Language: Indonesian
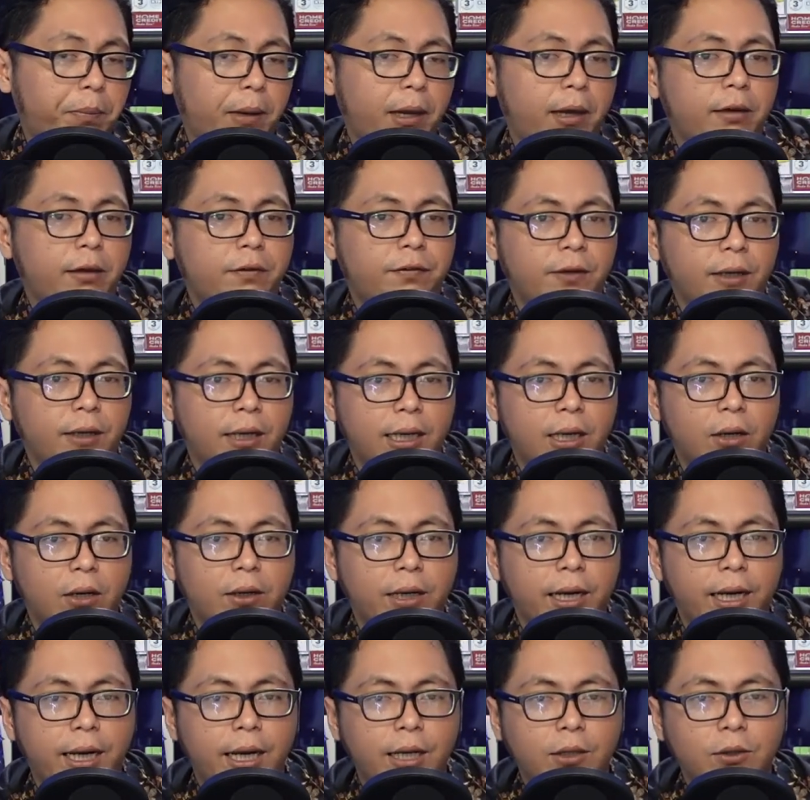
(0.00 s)
Pavilion
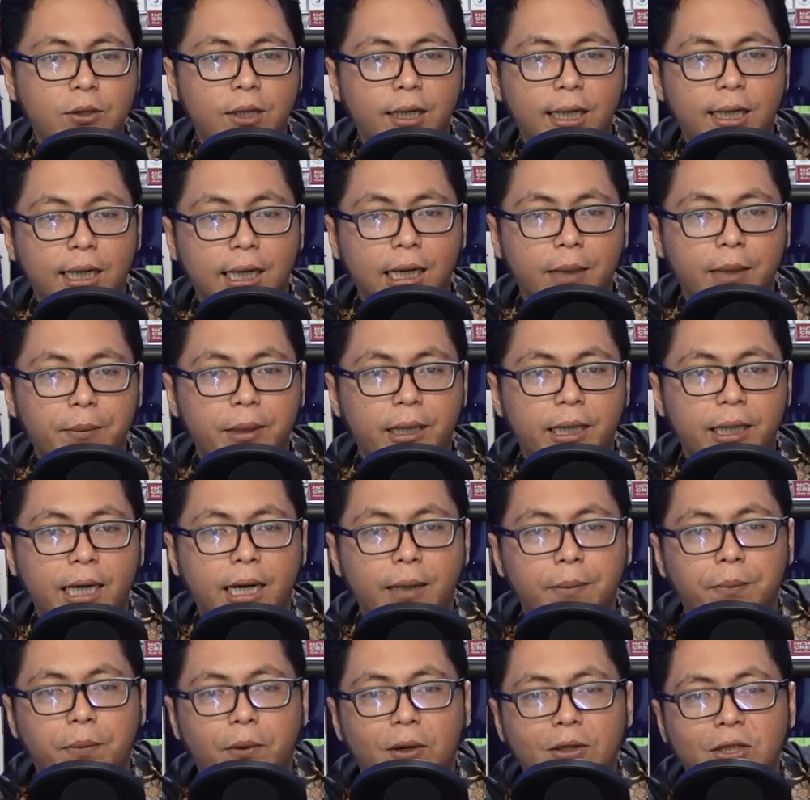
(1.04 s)
ini sudah dilengkapi
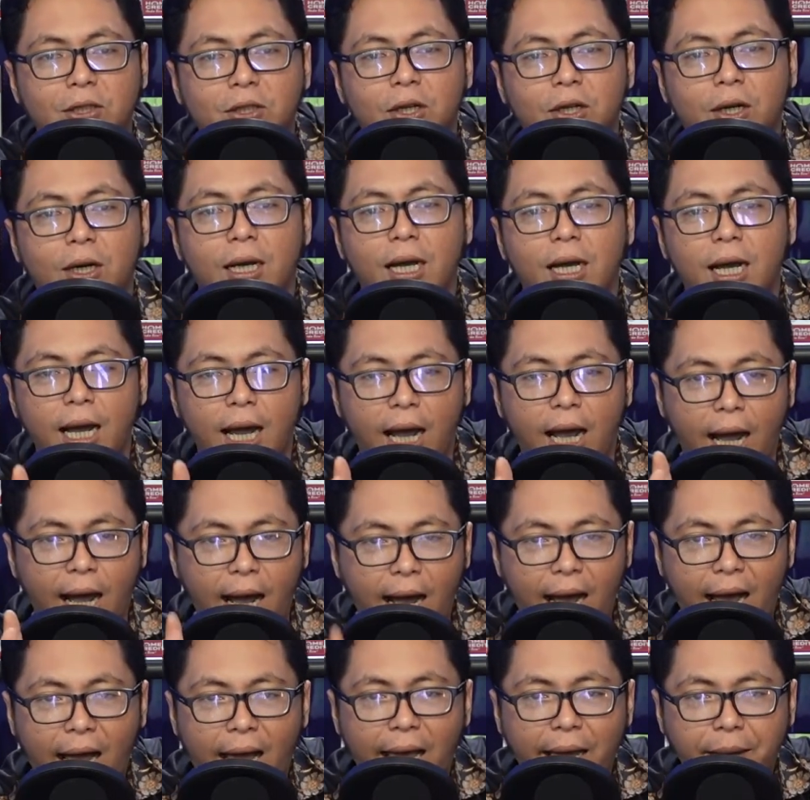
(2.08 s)
dengan prosesor
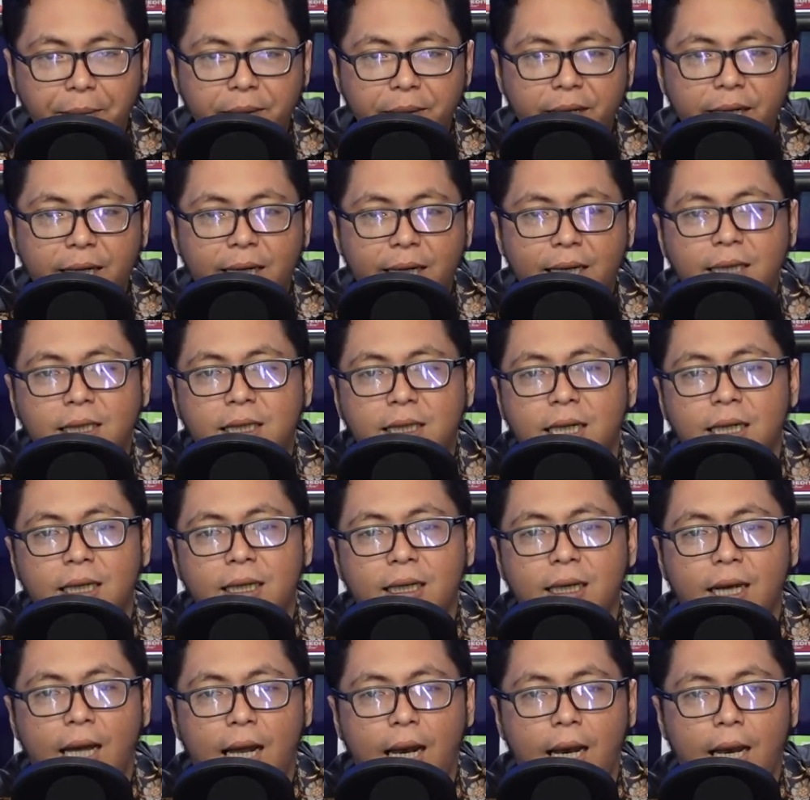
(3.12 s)
AMD
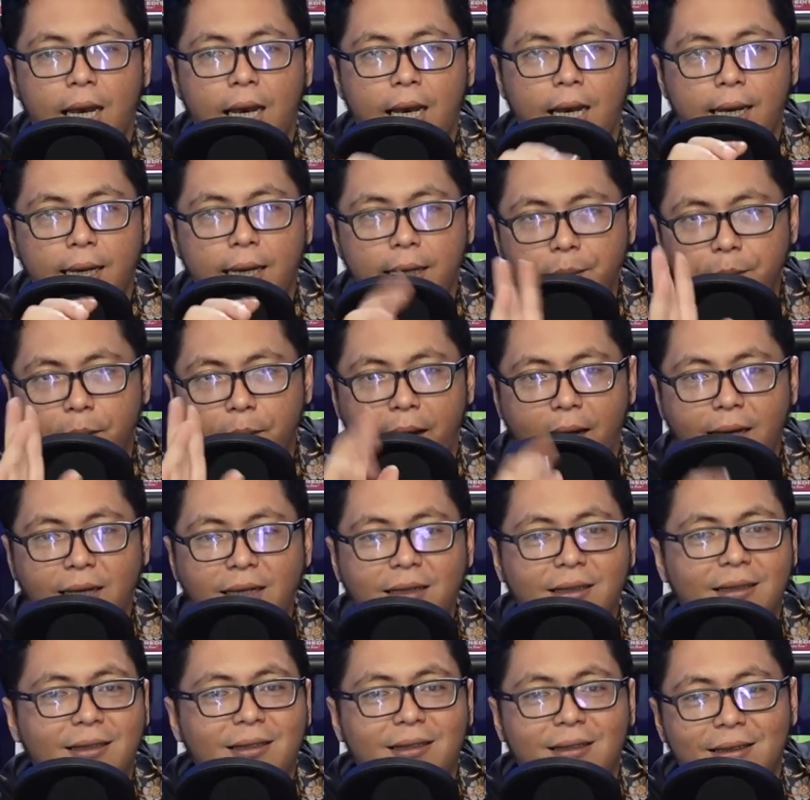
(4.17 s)
Ryzen 5
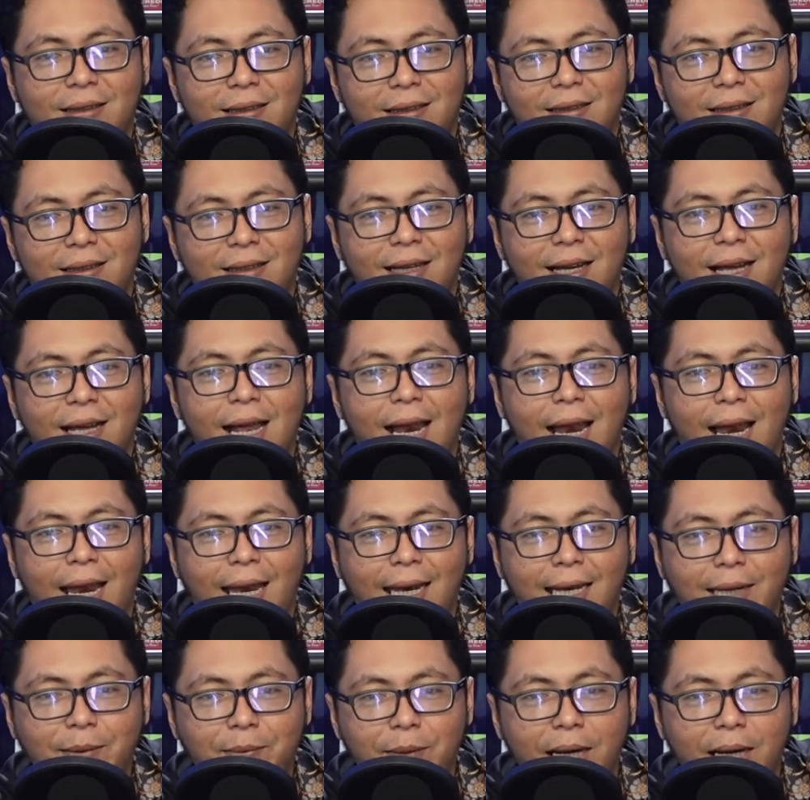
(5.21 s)

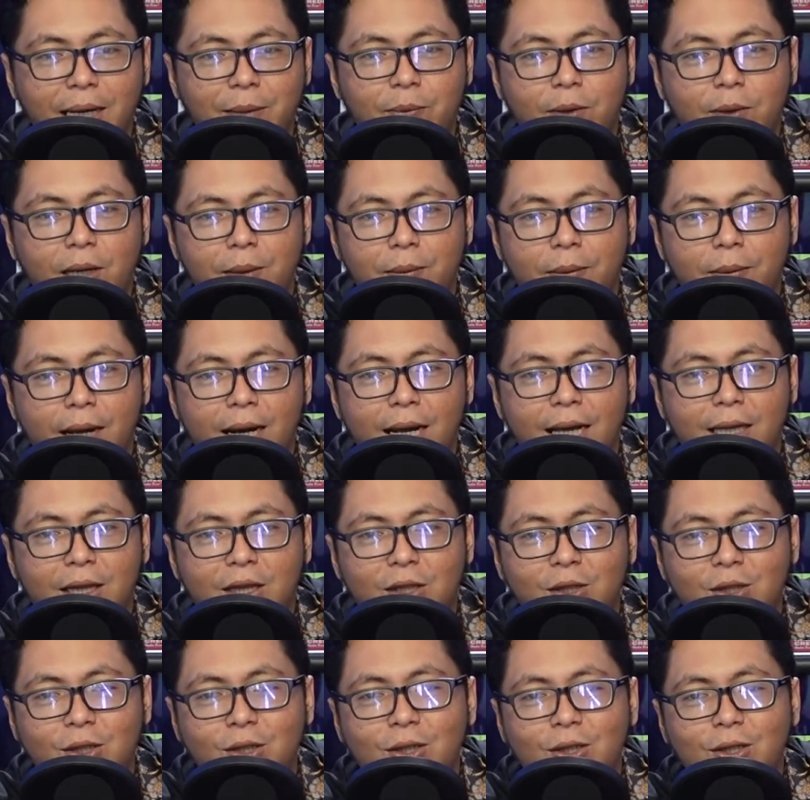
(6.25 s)

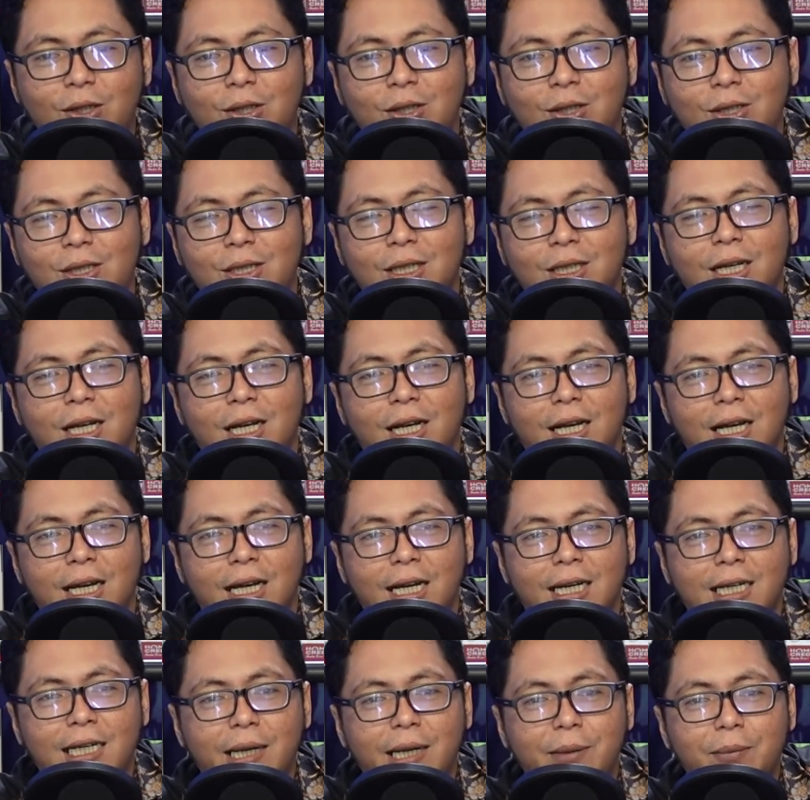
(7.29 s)
5500
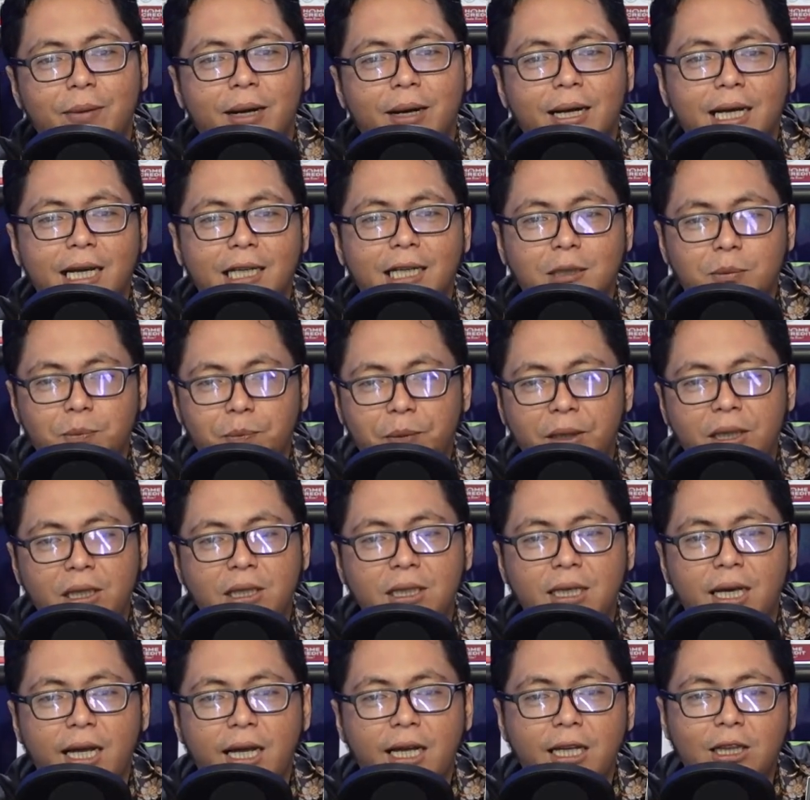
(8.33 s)
dia pakai
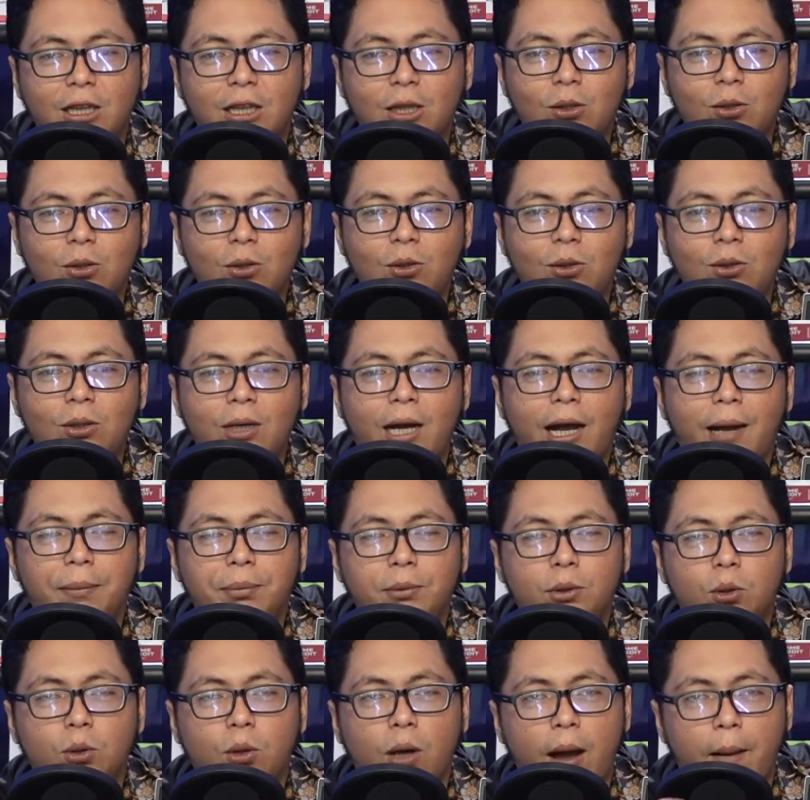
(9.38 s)
speednya itu up
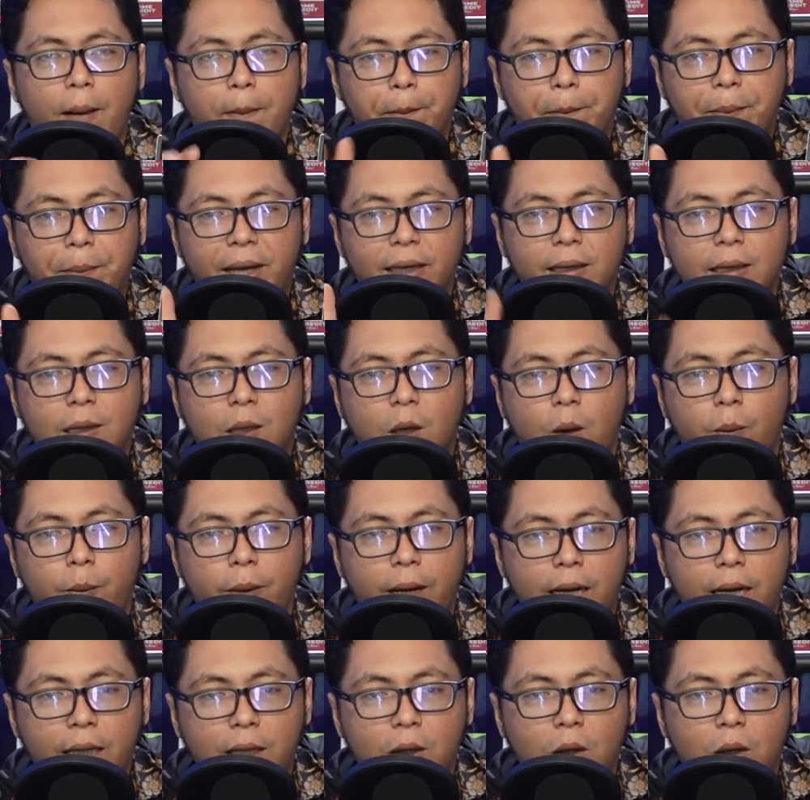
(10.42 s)
to 4,0
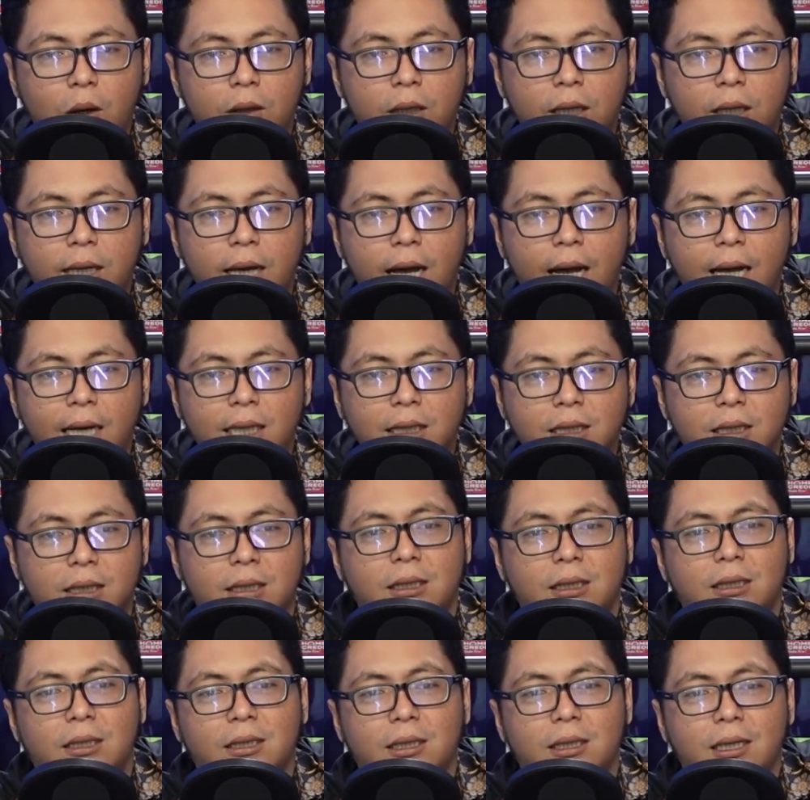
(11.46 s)

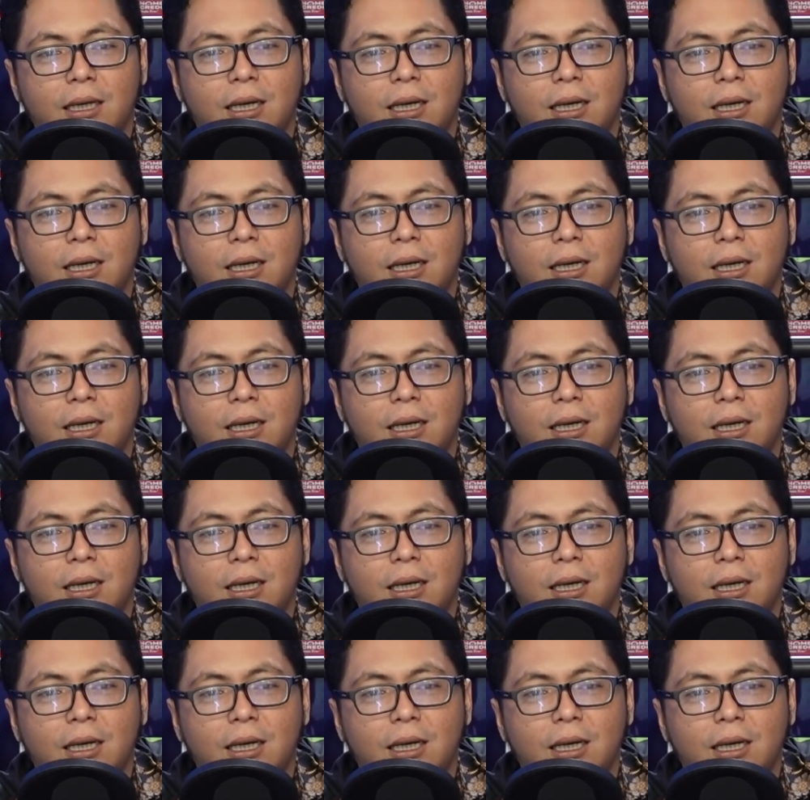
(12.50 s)
gigas.